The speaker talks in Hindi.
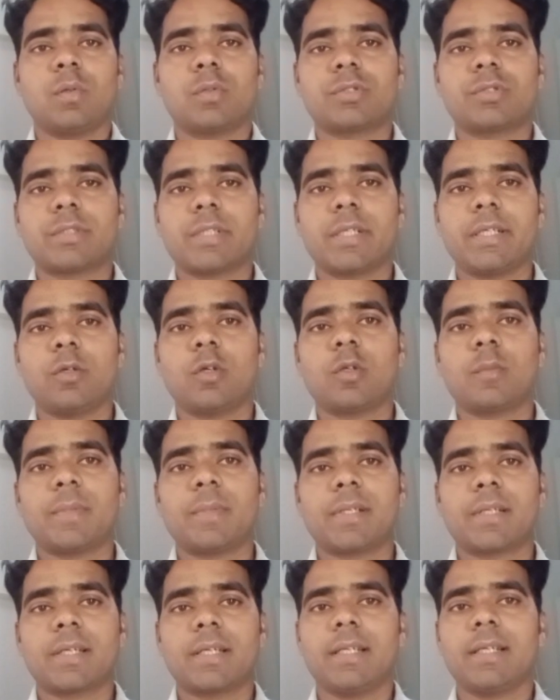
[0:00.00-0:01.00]
उस थ्री डॉट
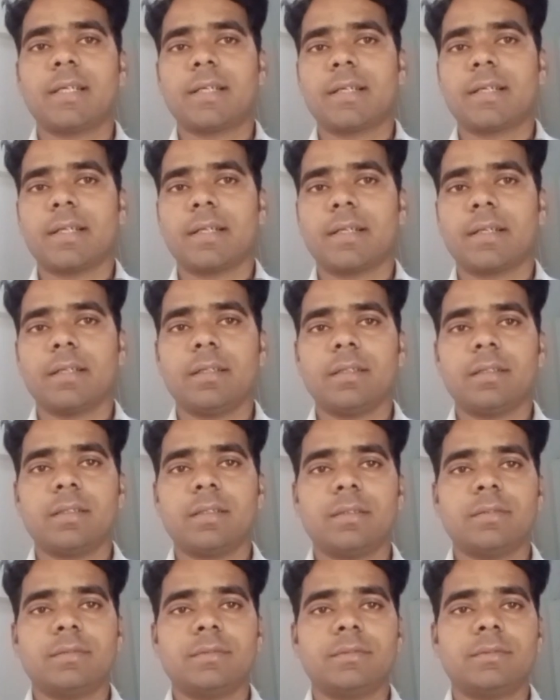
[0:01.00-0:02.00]
पर क्लिक करेंगे
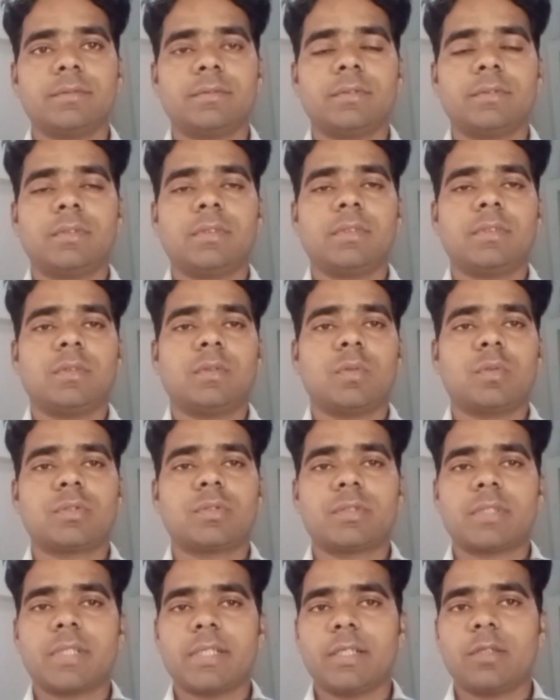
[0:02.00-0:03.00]

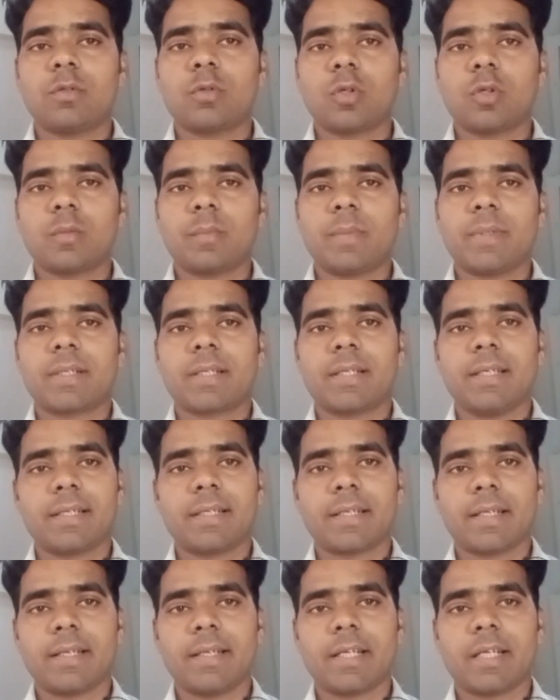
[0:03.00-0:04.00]
उस थ्री डॉट पर
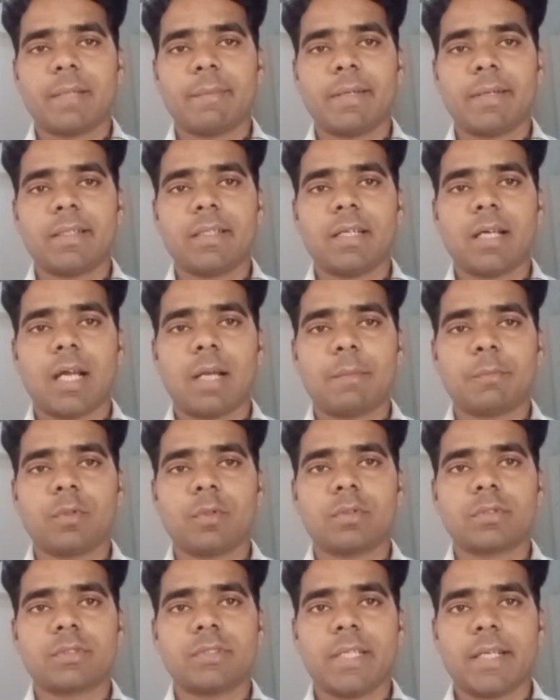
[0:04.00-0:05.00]
क्लिक करने के बाद
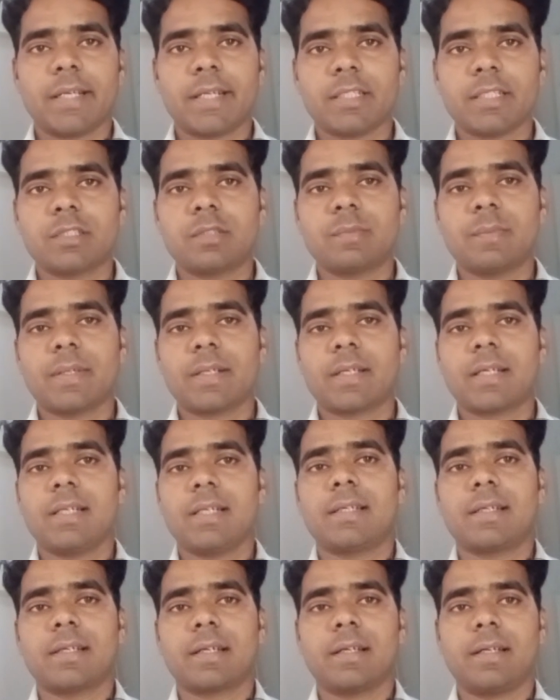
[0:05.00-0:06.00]
आपको सेटिंग्स पर
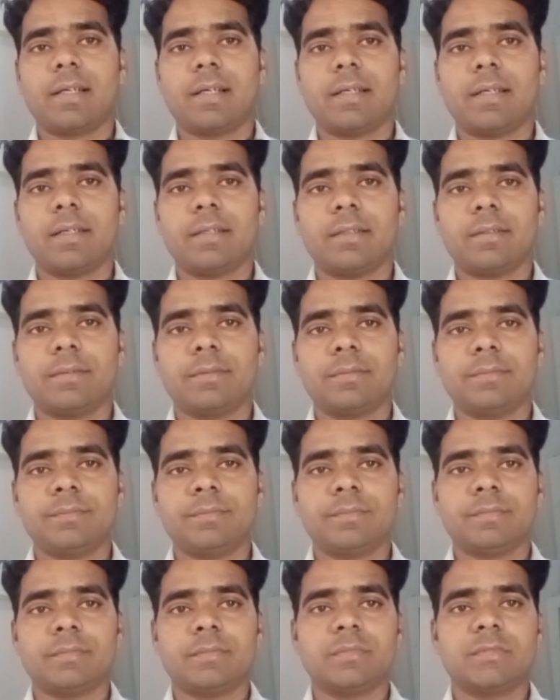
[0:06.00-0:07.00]
क्लिक करना है
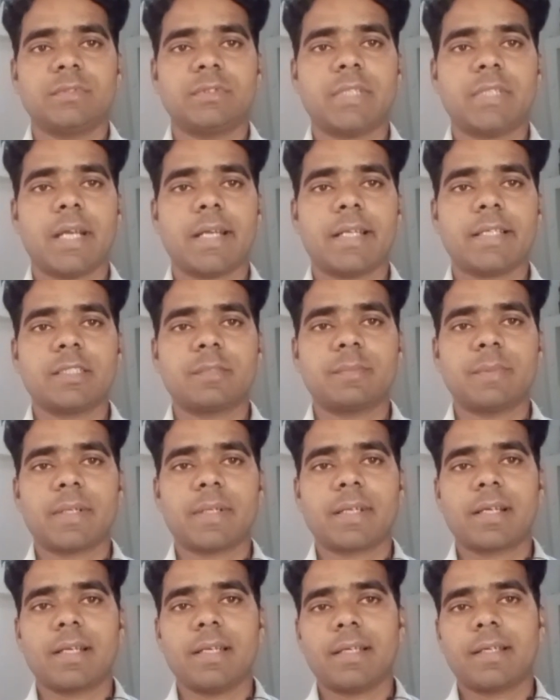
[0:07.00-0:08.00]
सेटिंग्स पर
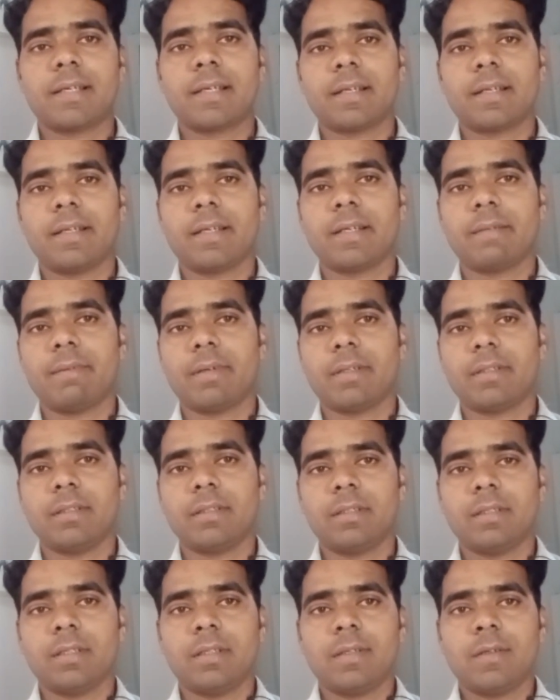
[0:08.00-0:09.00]
क्लिक करने के बाद
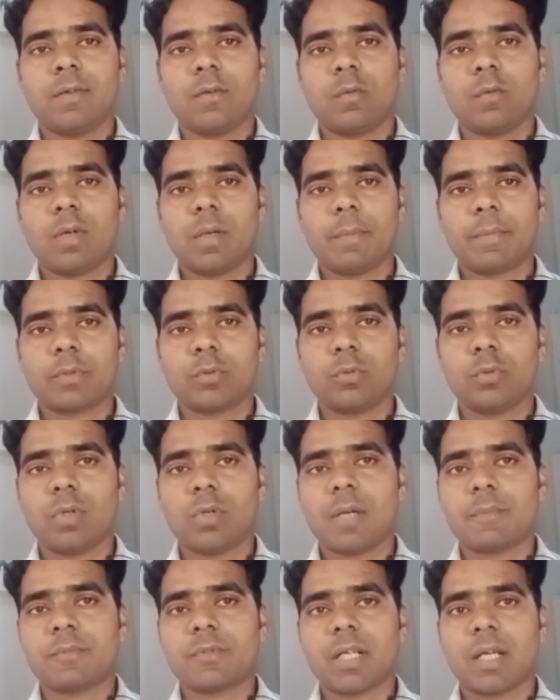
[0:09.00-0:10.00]
वहाँ पर दो
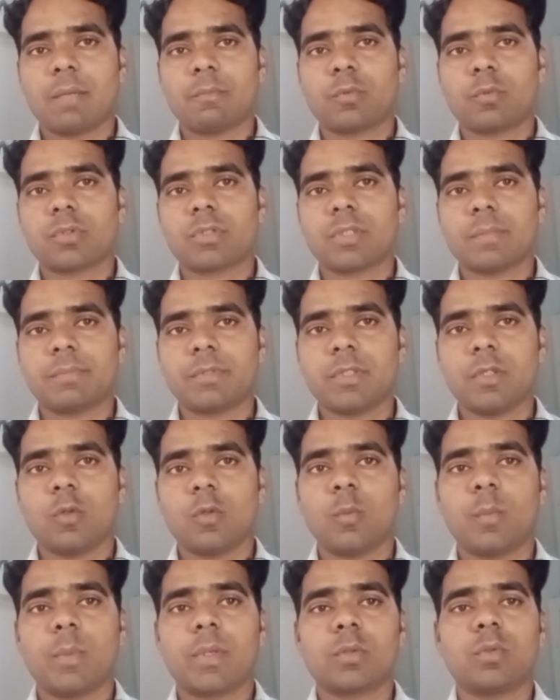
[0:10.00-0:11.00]
ऑप्शन आपको सबसे
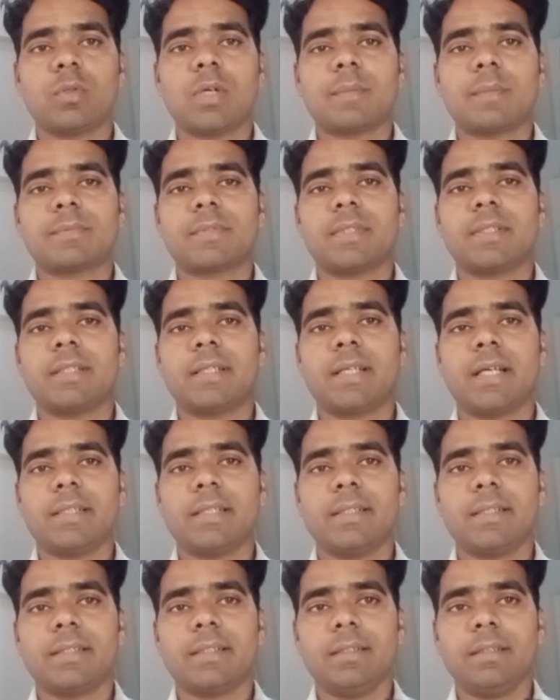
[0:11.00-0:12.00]
ऊपर दो ऑप्शन दिखाई
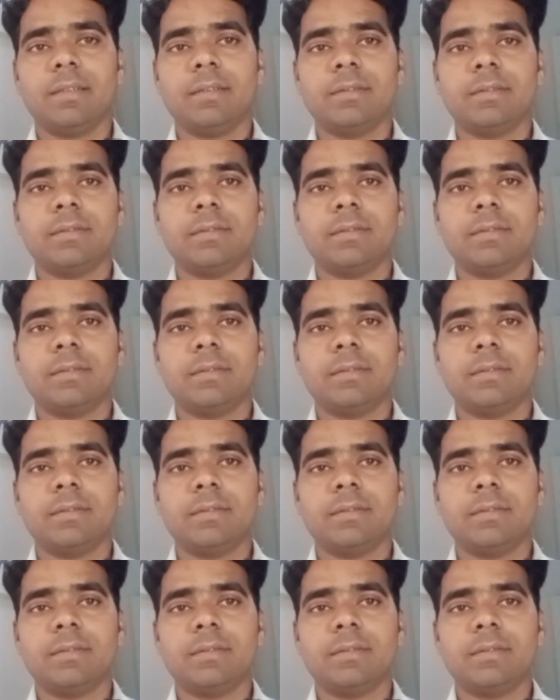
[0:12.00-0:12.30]
देंगे